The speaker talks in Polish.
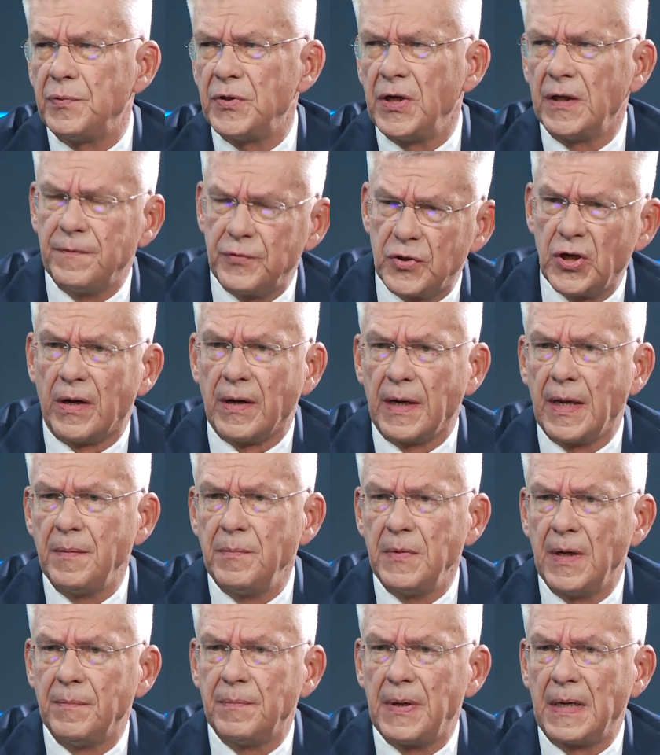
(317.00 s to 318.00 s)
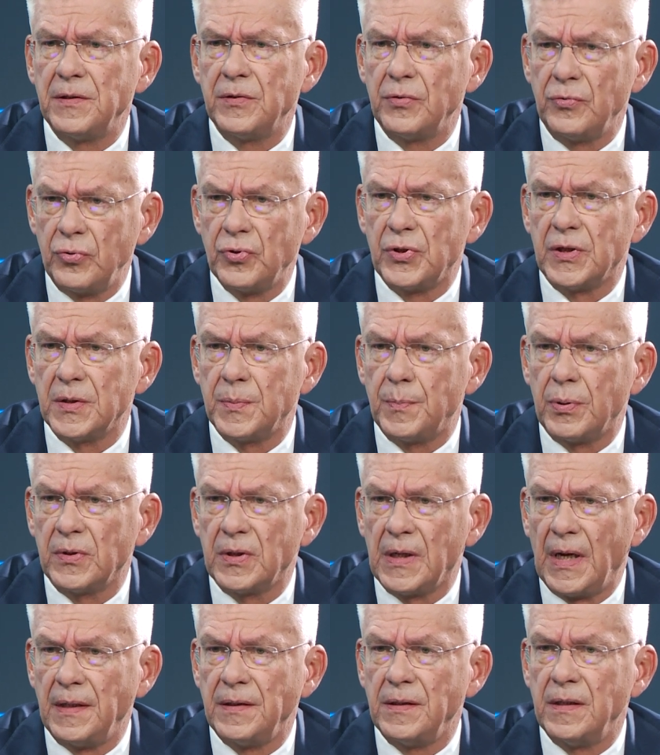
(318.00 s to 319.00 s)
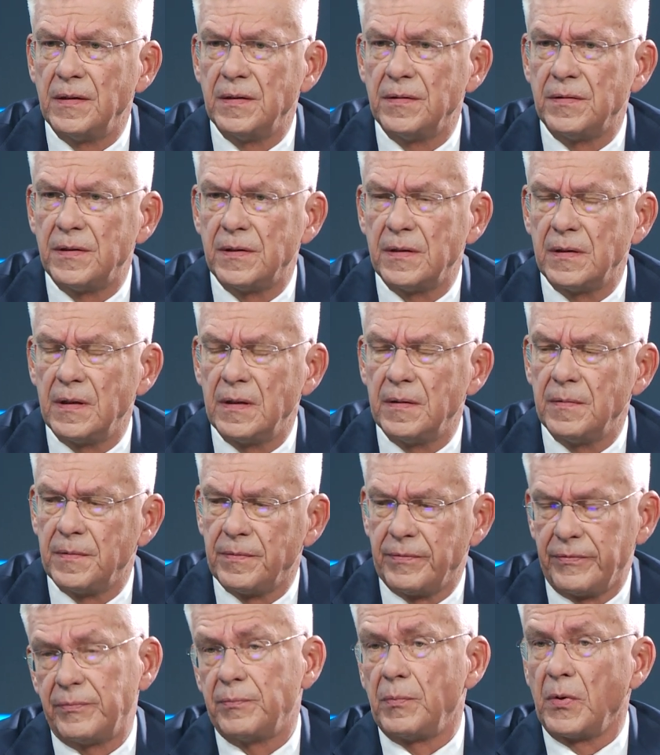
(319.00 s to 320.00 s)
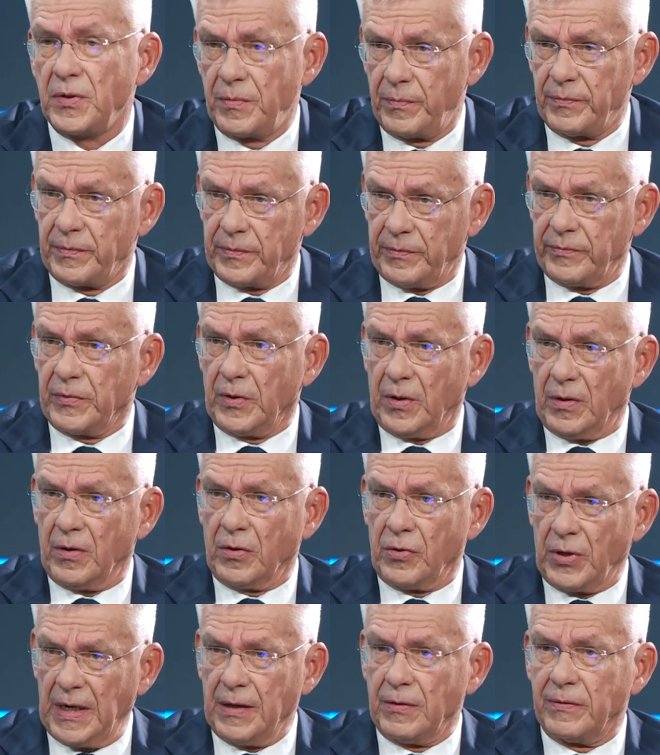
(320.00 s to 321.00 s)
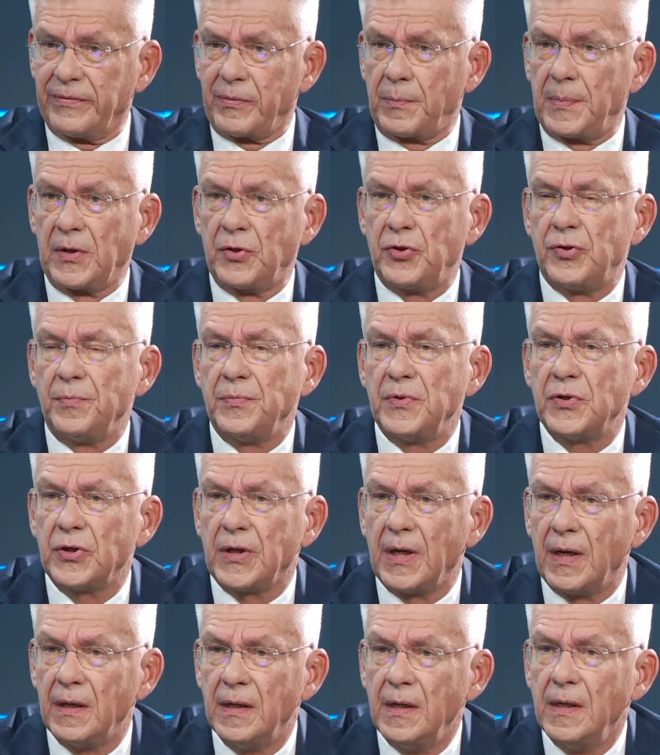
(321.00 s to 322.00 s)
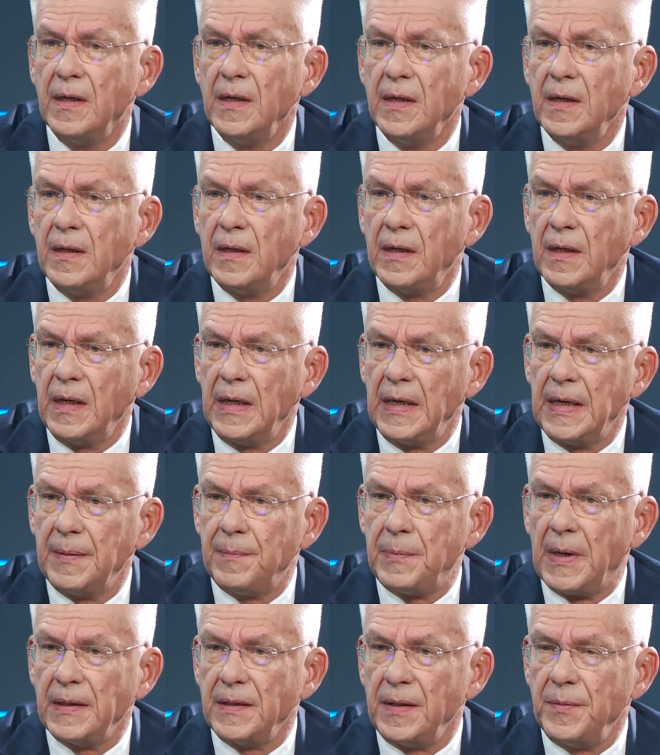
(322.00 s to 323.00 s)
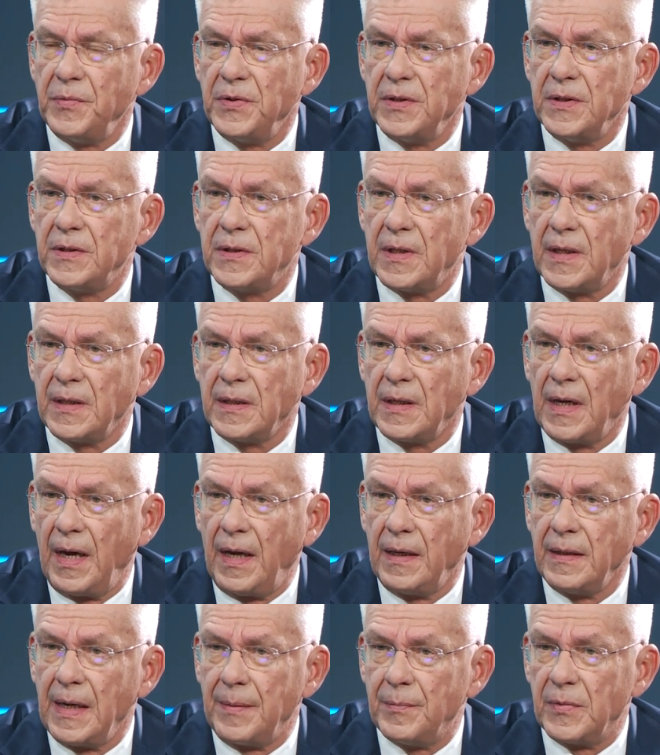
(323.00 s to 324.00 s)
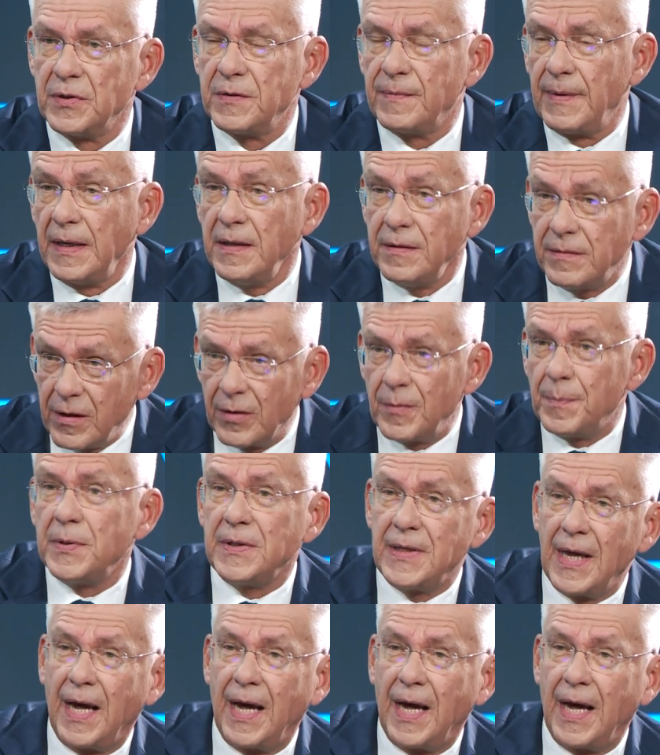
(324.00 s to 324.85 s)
E, przedwczoraj miałem mhm. bardzo duże spotkanie z, e, w moim okręgu wyborczym mieszka e, pani minister Anna Moskwa i to